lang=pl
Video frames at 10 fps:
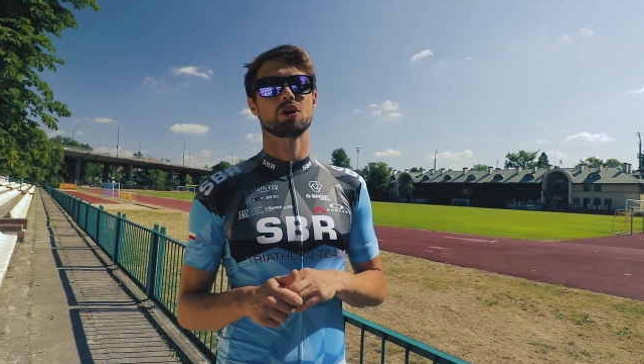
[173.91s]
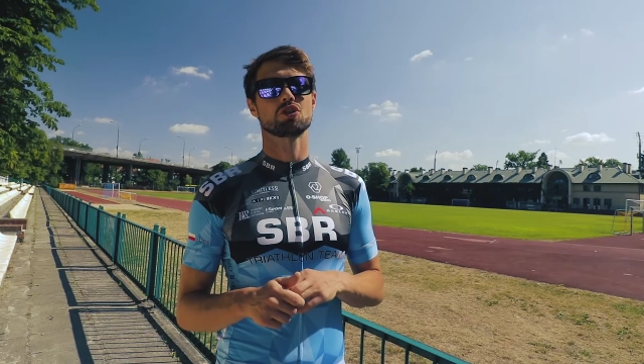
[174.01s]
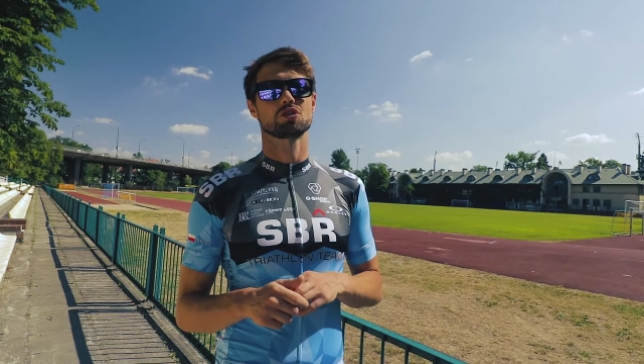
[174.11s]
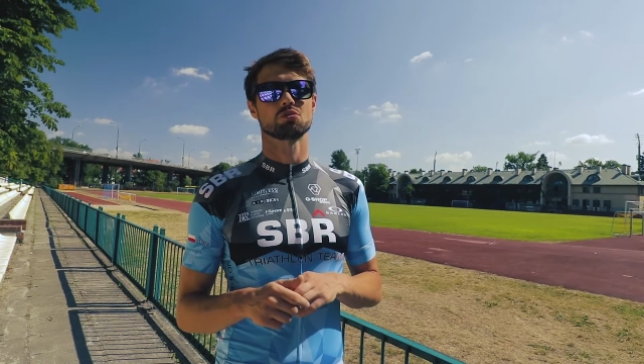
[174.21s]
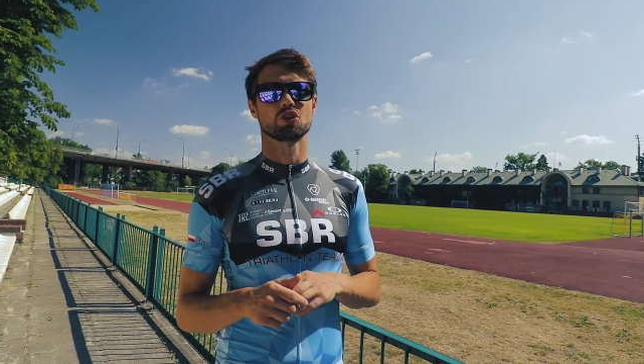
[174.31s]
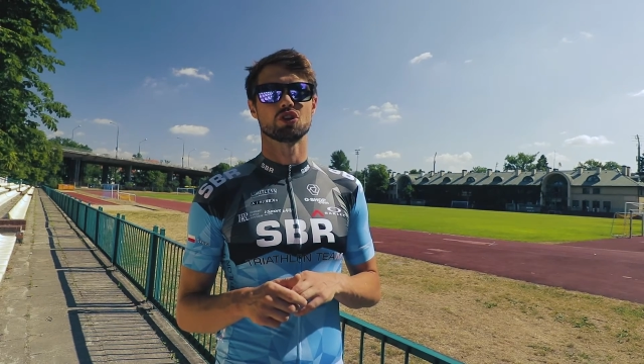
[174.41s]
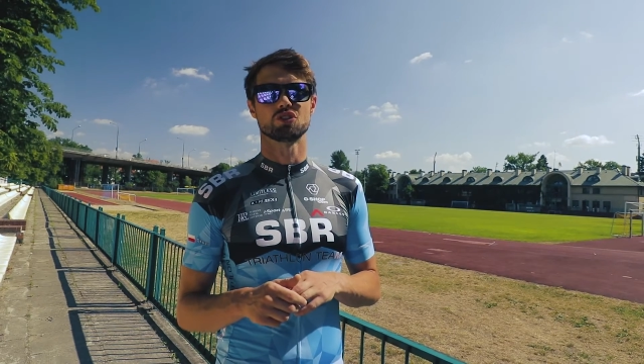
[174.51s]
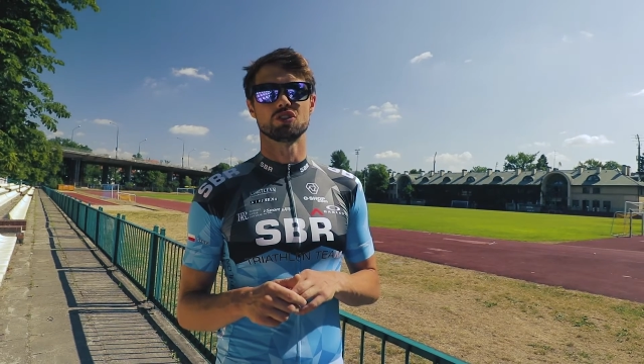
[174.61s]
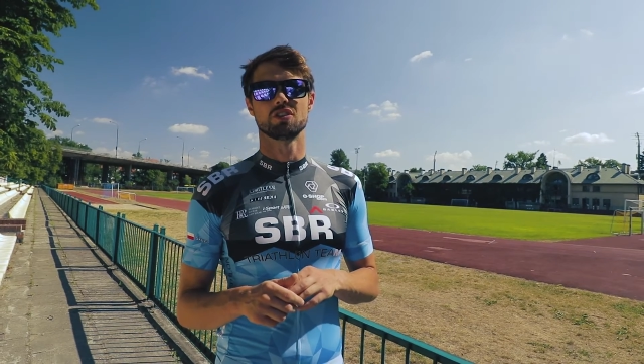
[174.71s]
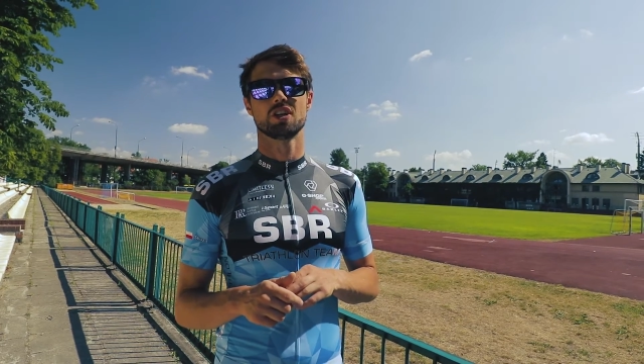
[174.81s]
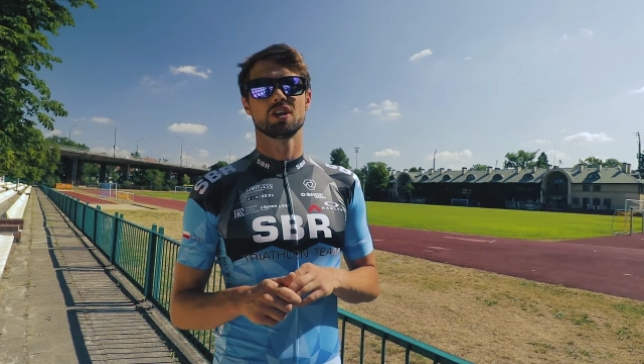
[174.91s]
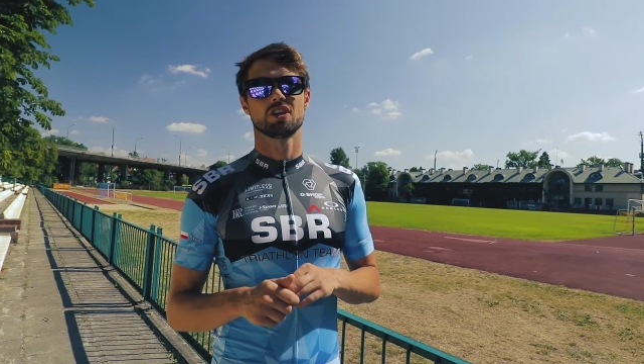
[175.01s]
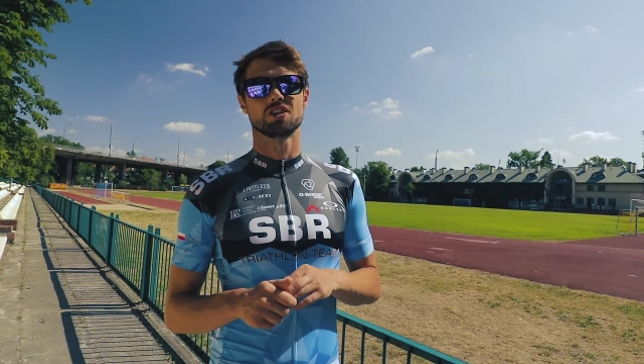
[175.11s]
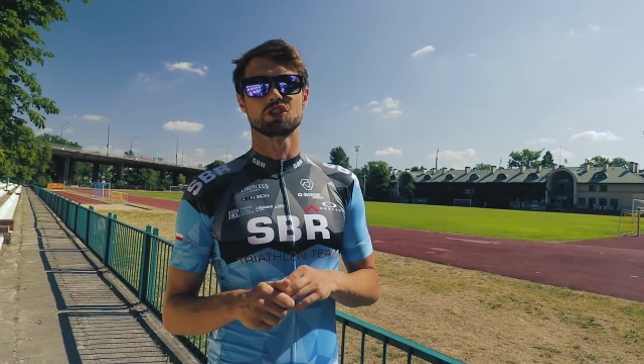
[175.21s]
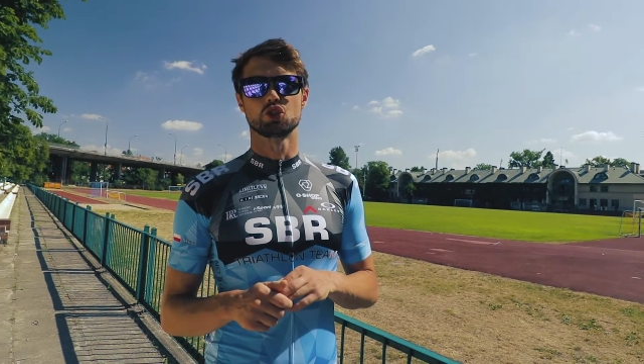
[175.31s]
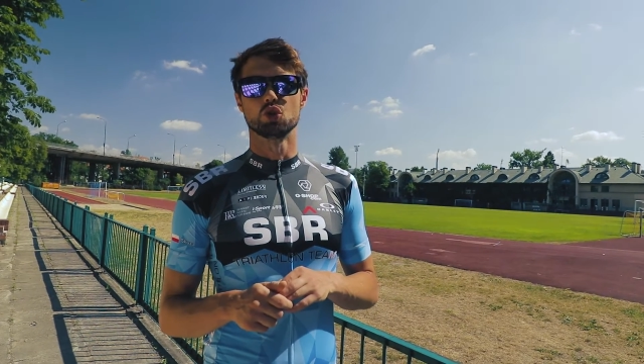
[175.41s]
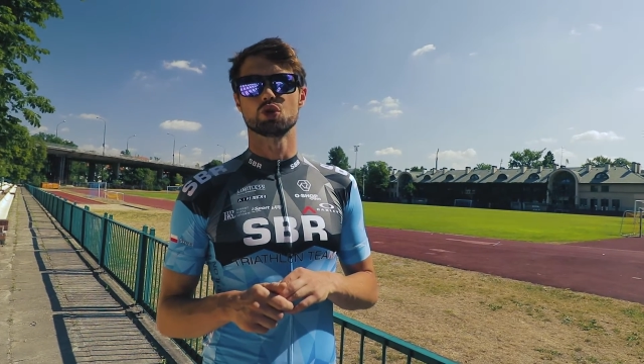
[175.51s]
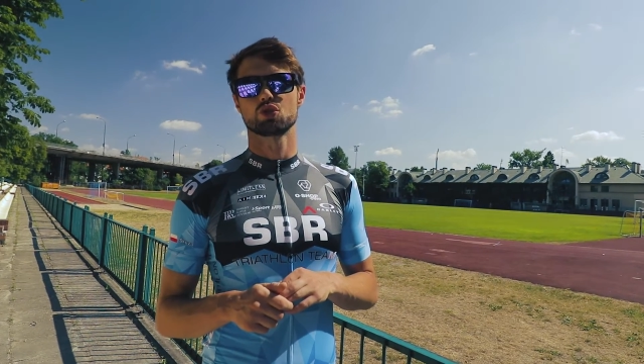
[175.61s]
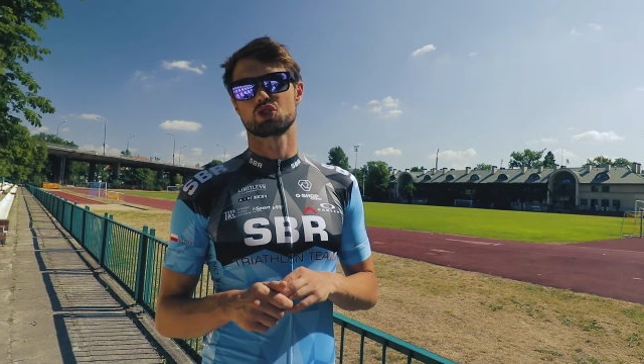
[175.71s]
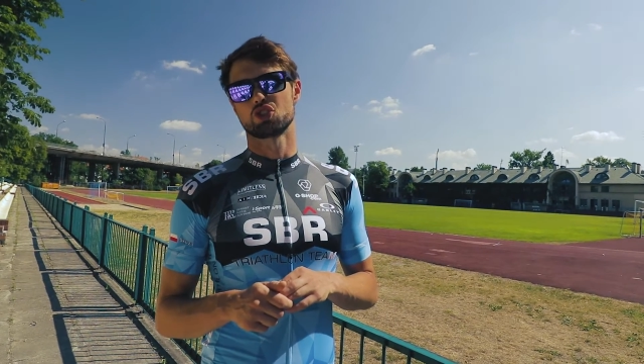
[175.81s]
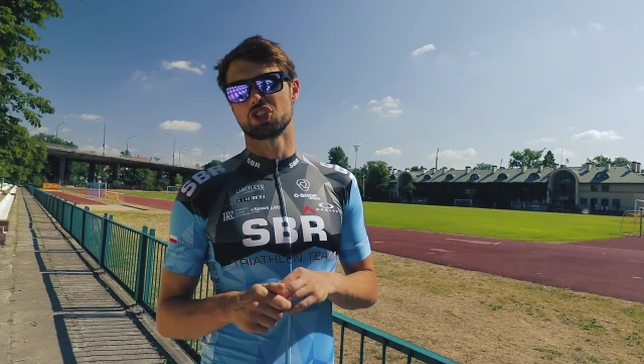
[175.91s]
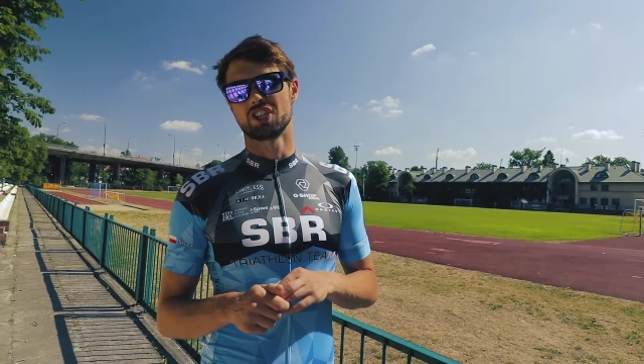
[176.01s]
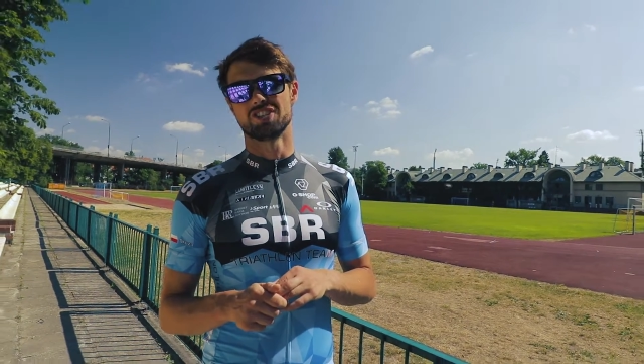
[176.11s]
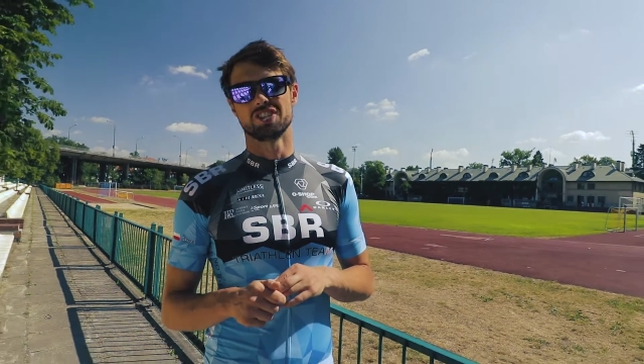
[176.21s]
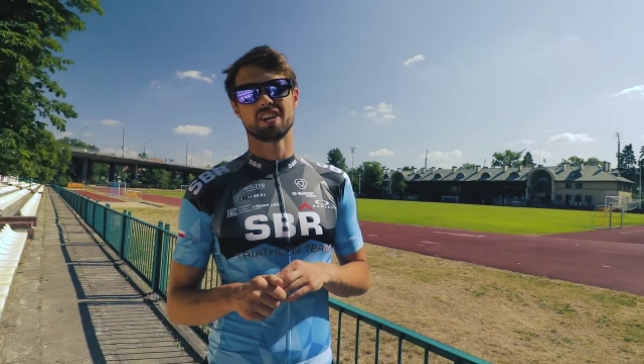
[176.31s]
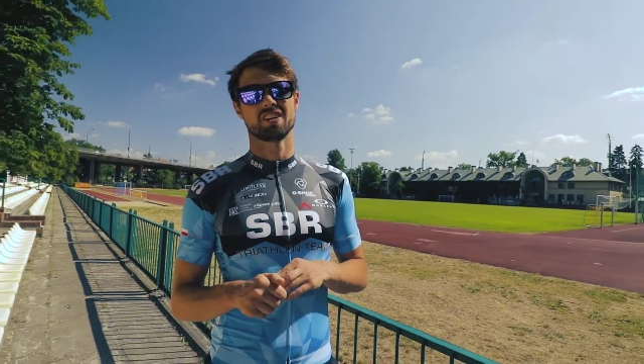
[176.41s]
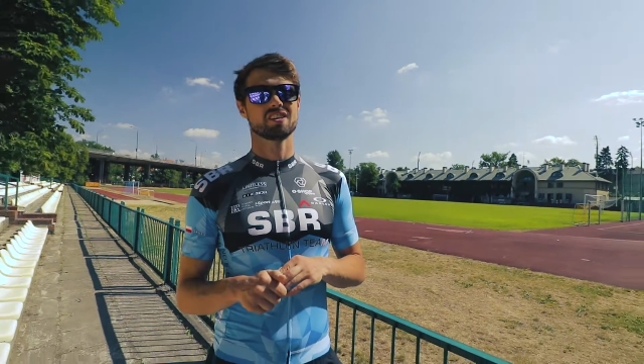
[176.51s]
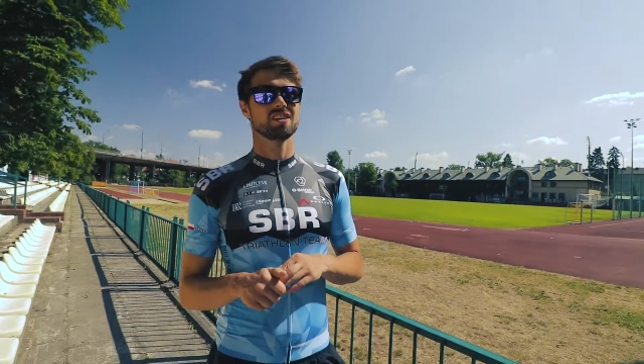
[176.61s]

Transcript: a 8 godzin snu codziennie.